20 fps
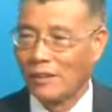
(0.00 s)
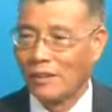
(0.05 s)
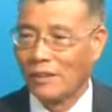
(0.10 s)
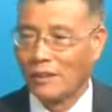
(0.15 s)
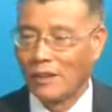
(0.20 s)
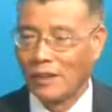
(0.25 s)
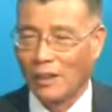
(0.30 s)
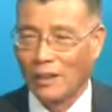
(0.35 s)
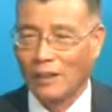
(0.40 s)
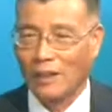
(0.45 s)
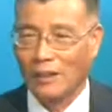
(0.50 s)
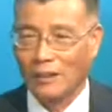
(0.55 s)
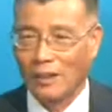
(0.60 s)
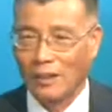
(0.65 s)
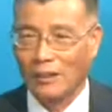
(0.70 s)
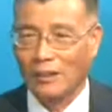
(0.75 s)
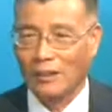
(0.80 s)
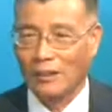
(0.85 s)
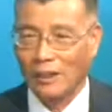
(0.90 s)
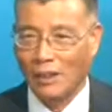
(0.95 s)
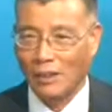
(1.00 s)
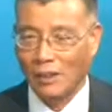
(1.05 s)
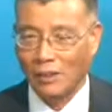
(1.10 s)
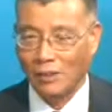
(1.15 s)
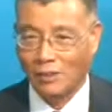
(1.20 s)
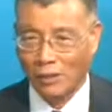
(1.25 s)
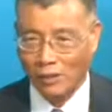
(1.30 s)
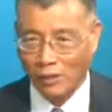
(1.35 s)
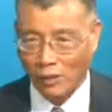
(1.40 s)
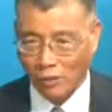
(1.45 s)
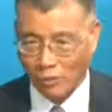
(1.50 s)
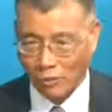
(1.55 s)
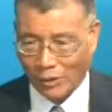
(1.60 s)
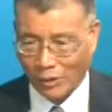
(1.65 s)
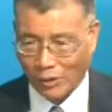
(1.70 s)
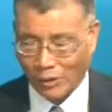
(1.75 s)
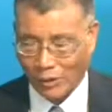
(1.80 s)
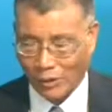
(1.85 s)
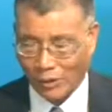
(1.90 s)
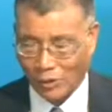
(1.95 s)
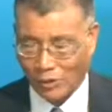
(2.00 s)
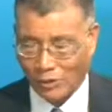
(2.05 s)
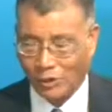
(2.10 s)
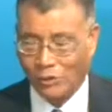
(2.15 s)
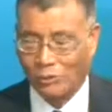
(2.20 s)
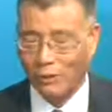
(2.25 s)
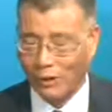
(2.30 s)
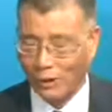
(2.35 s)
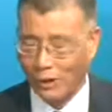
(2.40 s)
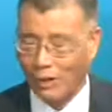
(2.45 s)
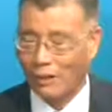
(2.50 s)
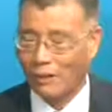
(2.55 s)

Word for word: 嗯，很好的一个呃管管啊投资管